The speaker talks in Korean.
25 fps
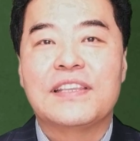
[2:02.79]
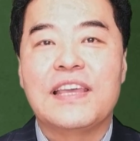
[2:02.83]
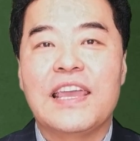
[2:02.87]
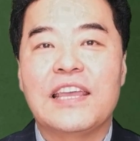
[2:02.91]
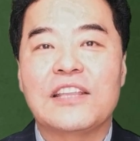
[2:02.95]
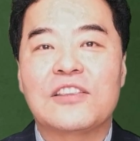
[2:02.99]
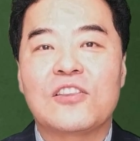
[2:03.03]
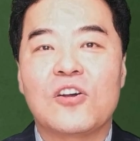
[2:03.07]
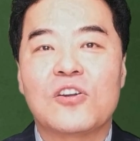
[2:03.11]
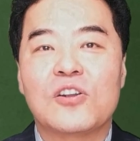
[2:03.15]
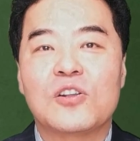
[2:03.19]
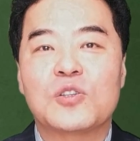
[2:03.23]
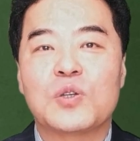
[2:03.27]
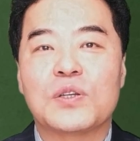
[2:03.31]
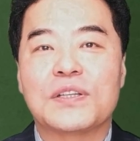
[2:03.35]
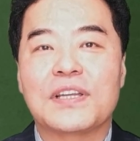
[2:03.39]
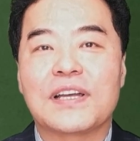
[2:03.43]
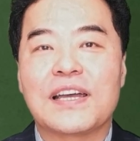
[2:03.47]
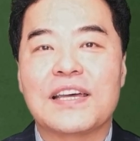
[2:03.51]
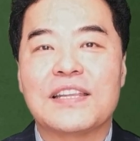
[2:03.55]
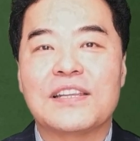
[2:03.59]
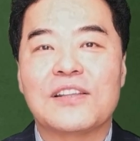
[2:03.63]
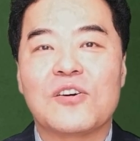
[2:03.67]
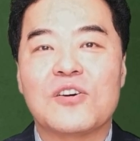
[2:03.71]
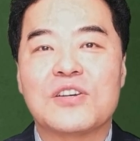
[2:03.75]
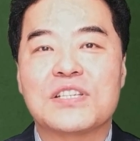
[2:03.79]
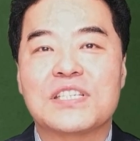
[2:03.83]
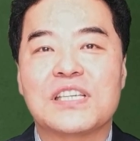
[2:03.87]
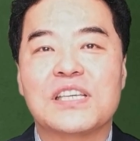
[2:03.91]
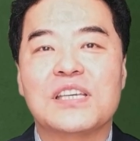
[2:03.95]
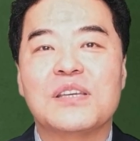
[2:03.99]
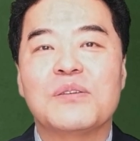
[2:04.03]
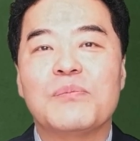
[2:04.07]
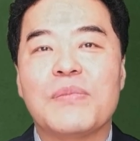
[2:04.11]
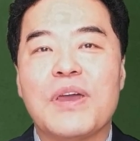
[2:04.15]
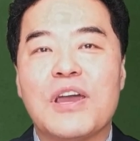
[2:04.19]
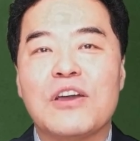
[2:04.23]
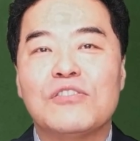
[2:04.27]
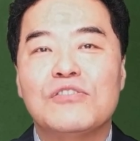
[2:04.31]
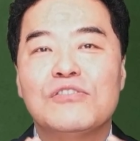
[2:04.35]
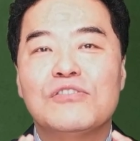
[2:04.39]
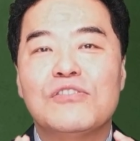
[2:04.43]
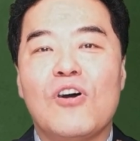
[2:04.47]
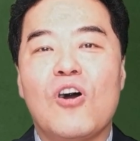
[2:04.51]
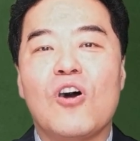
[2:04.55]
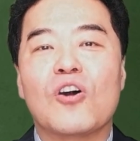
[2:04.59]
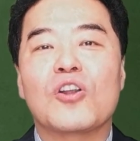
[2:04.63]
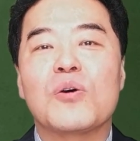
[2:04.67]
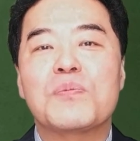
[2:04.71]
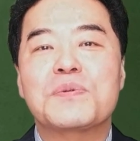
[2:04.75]
데이터를 조작하는 것이 매우
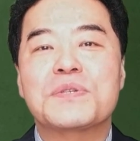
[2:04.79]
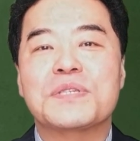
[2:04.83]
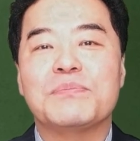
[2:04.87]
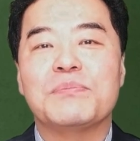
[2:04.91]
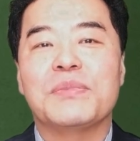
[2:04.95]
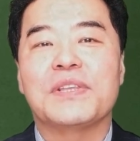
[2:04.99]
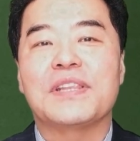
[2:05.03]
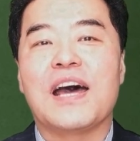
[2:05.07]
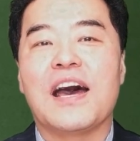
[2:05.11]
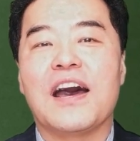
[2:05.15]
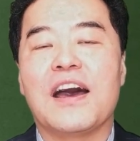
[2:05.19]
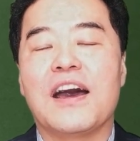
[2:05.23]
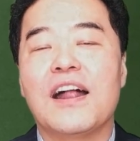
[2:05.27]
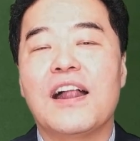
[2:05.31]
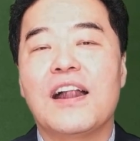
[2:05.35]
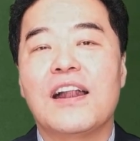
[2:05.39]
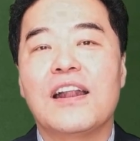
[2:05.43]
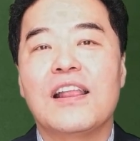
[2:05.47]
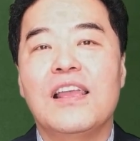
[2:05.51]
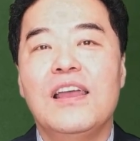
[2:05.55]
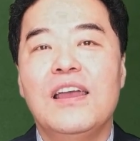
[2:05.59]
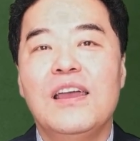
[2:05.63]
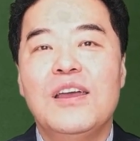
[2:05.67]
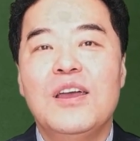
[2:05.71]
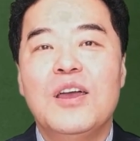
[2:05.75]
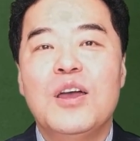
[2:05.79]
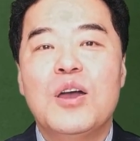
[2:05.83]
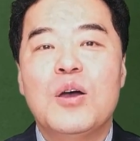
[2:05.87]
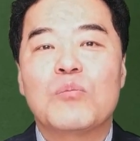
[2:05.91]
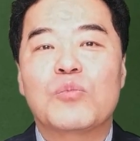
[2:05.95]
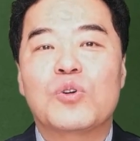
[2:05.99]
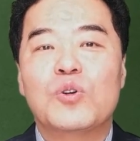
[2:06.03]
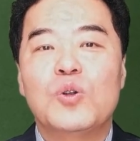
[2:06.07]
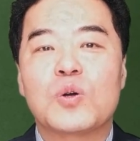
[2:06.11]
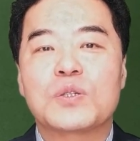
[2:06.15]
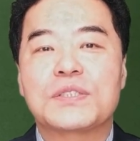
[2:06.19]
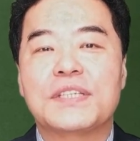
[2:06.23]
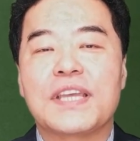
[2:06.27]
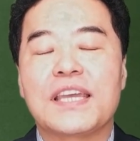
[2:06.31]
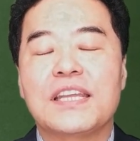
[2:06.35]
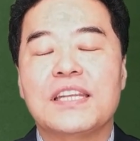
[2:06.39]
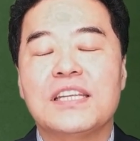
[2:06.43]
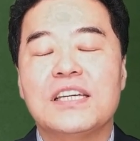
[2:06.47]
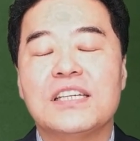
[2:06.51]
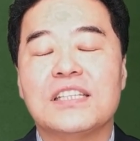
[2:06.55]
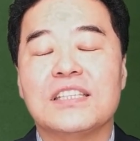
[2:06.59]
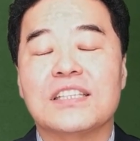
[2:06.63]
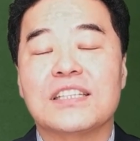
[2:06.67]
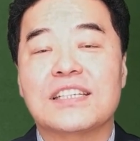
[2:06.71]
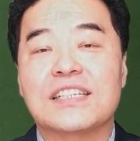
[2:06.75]
어렵습니다.
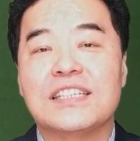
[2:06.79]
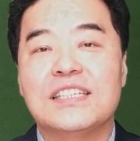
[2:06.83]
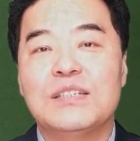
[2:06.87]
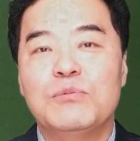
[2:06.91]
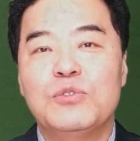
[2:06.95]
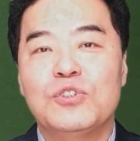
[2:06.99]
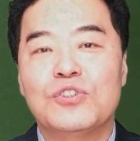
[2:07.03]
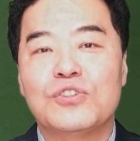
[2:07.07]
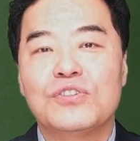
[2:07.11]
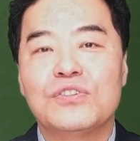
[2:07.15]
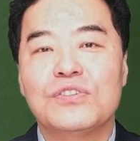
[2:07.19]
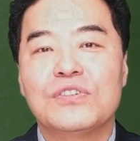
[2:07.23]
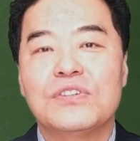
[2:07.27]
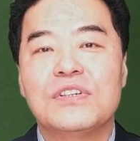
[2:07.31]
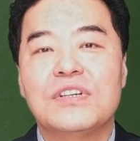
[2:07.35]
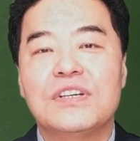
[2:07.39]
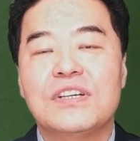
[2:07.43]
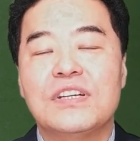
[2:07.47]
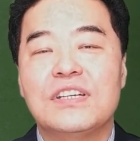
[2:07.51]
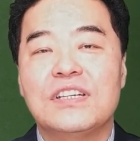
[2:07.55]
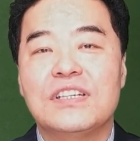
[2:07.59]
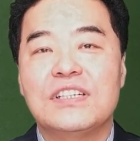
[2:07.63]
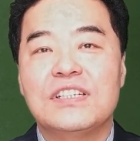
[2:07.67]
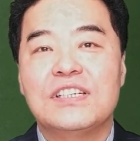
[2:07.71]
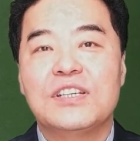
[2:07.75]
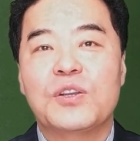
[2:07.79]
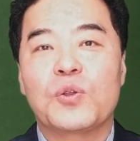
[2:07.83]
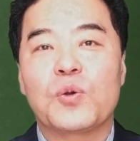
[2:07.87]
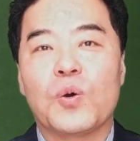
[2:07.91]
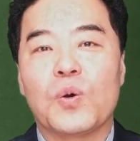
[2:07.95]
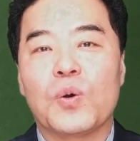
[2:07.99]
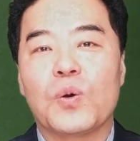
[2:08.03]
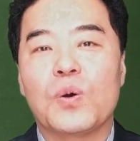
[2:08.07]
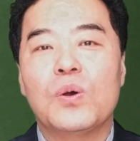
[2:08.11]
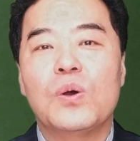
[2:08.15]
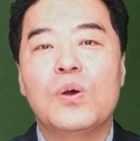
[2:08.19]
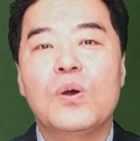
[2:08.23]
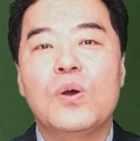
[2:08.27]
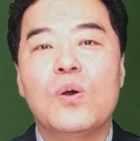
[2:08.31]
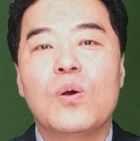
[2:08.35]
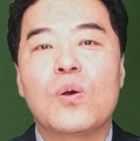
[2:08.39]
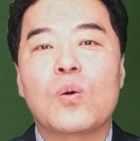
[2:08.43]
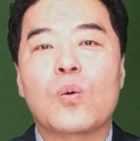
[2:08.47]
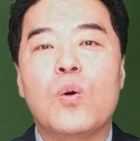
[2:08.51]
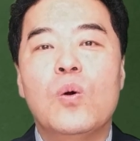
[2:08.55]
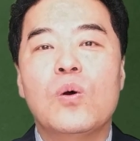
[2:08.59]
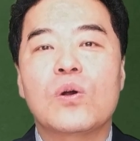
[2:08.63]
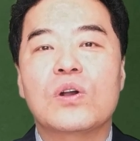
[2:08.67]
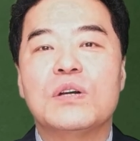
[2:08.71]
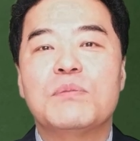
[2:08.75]
블록체인은 금융, 의료,
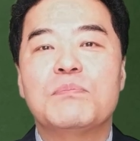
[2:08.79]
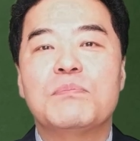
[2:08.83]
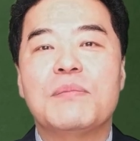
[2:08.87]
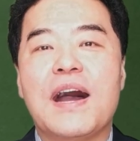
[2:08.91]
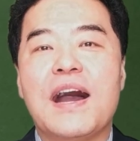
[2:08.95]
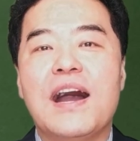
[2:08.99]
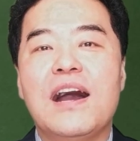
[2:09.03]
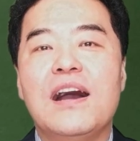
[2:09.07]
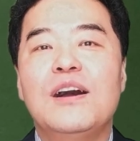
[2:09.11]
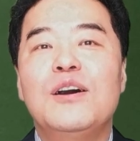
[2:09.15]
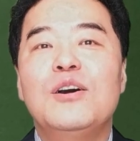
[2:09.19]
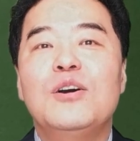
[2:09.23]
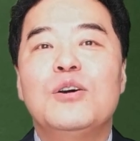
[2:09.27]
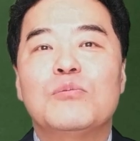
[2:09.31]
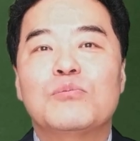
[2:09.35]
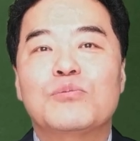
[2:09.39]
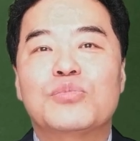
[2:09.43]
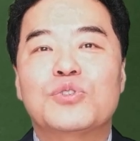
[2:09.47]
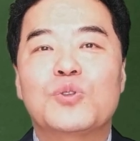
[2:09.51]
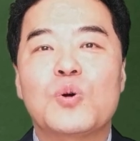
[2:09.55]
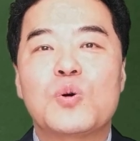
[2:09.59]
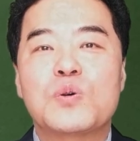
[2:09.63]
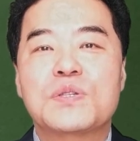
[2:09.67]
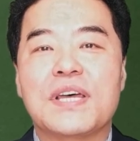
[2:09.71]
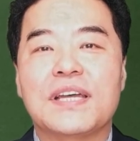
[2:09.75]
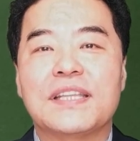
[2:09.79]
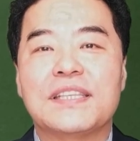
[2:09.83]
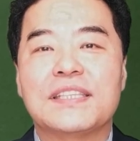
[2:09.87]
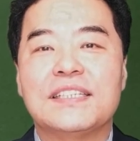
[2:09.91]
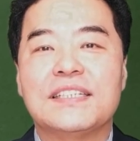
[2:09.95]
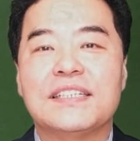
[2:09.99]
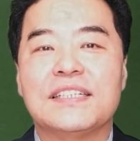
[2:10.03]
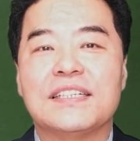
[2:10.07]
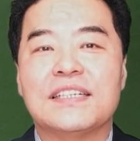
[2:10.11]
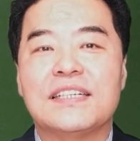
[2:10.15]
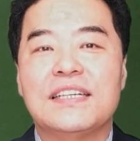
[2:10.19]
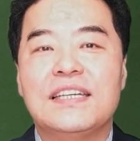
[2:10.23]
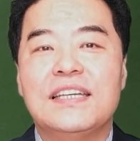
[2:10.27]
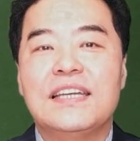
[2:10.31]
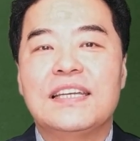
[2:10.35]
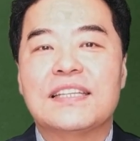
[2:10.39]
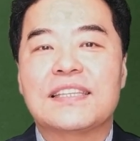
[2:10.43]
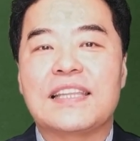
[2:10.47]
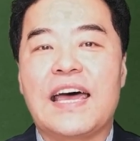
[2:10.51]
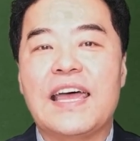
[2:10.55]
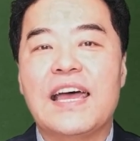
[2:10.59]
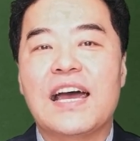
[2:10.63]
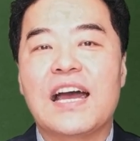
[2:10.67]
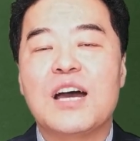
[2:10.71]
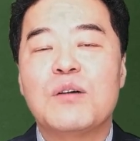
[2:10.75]
공급망, 부동산 등
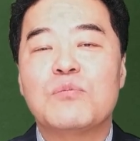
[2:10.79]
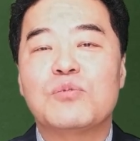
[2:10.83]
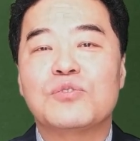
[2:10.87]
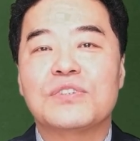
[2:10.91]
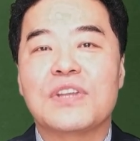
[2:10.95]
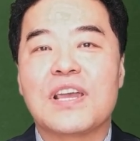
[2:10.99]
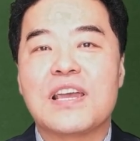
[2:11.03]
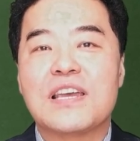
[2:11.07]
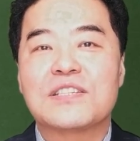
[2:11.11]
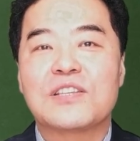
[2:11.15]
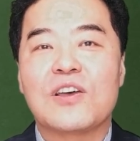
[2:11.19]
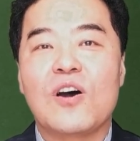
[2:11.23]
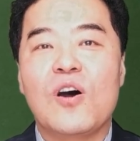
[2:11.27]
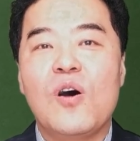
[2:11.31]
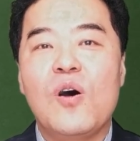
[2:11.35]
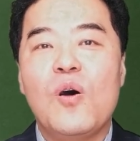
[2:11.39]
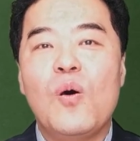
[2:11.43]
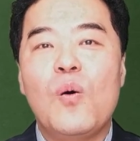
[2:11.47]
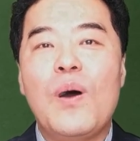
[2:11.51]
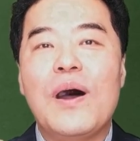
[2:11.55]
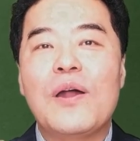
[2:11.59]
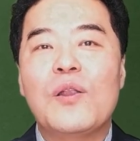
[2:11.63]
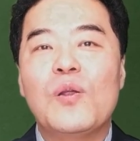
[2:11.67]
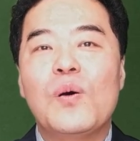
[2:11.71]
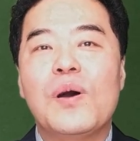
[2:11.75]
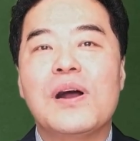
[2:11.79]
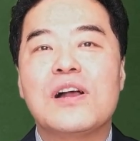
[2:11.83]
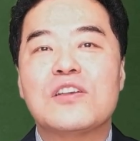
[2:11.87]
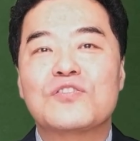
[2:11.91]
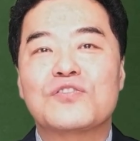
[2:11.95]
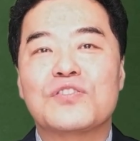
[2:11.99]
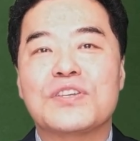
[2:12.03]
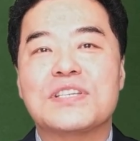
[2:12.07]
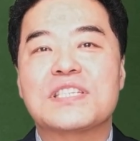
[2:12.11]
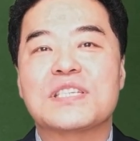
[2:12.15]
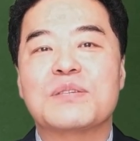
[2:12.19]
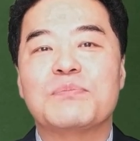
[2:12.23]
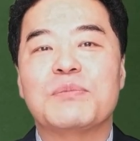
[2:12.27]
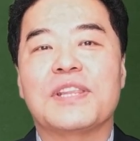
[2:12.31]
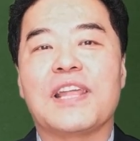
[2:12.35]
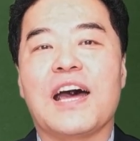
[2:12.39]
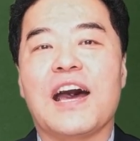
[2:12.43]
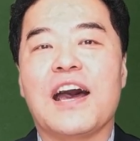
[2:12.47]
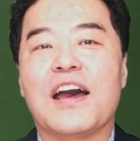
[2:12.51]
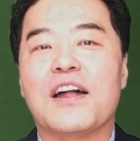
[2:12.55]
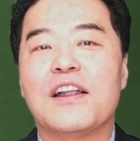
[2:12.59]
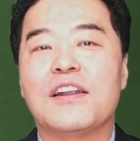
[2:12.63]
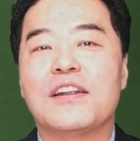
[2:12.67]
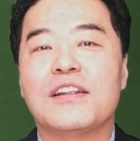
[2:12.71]
다양한 분야에서 활용할 수 있습니다.